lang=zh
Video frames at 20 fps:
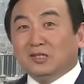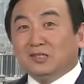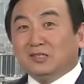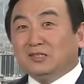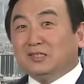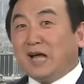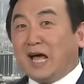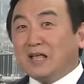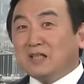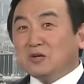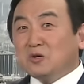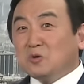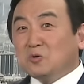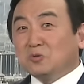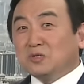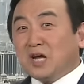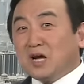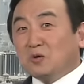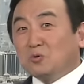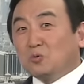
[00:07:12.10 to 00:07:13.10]
然后
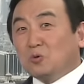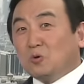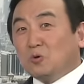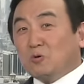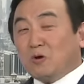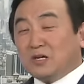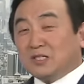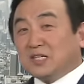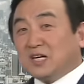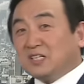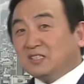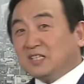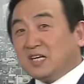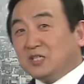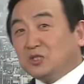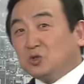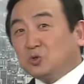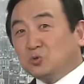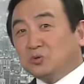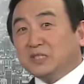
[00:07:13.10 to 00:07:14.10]
让郭广昌
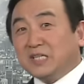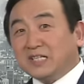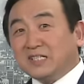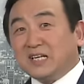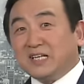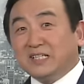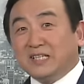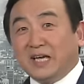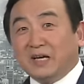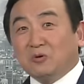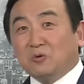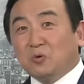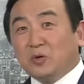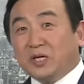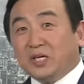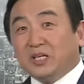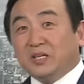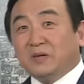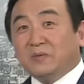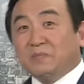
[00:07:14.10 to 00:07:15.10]
再出现在年会，
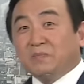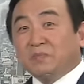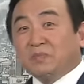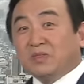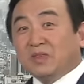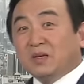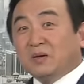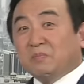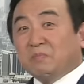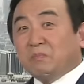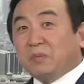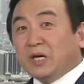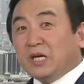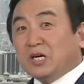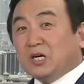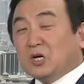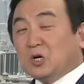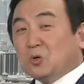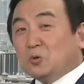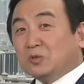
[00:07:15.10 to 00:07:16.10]

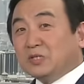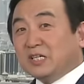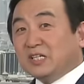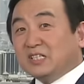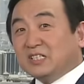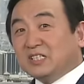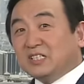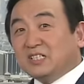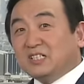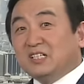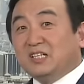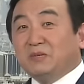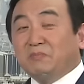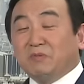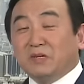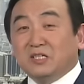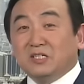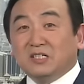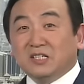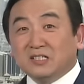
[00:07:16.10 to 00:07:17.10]
背后这个势力
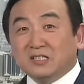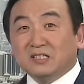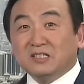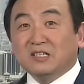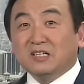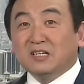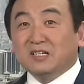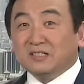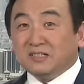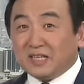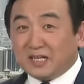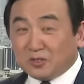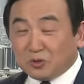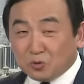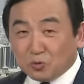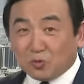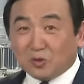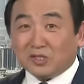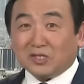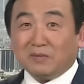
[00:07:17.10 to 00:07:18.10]
本身在
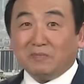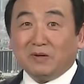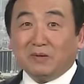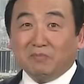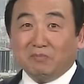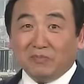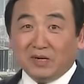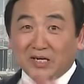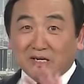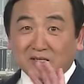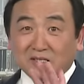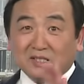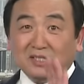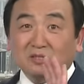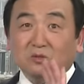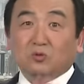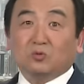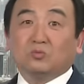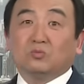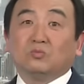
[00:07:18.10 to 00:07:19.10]
做什么，没人
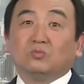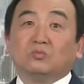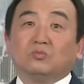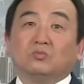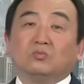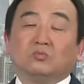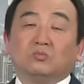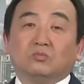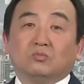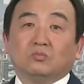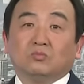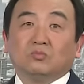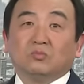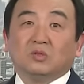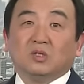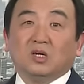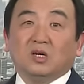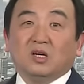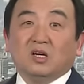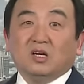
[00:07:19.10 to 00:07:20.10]
清楚。
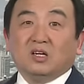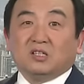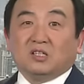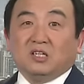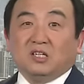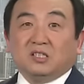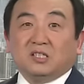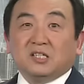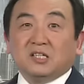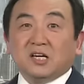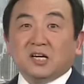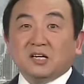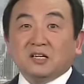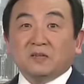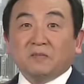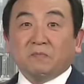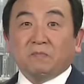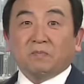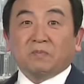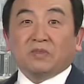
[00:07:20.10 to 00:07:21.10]
可是呢，
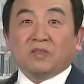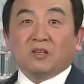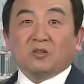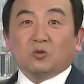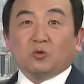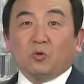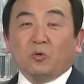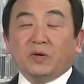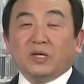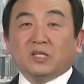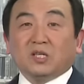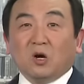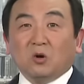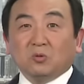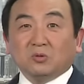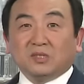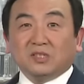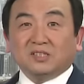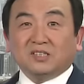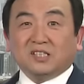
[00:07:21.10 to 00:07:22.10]
作为
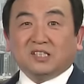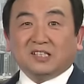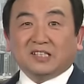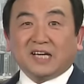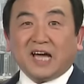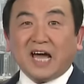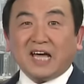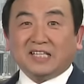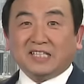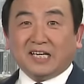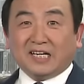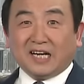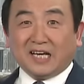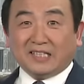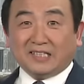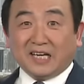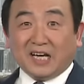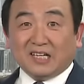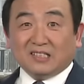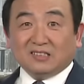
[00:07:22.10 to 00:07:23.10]
投资者的概念来
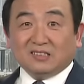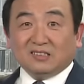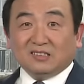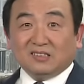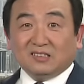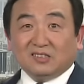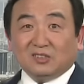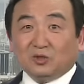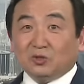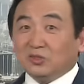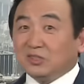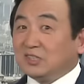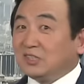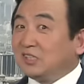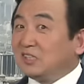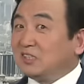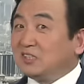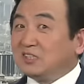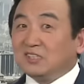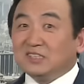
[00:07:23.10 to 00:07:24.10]
讲，说
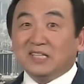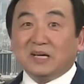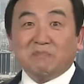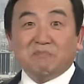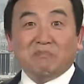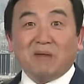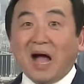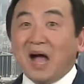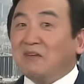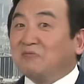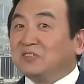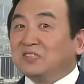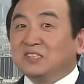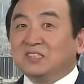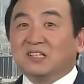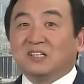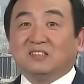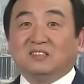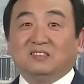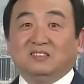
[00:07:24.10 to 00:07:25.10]
这是件麻烦
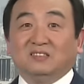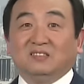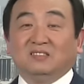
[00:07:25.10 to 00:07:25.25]
事儿，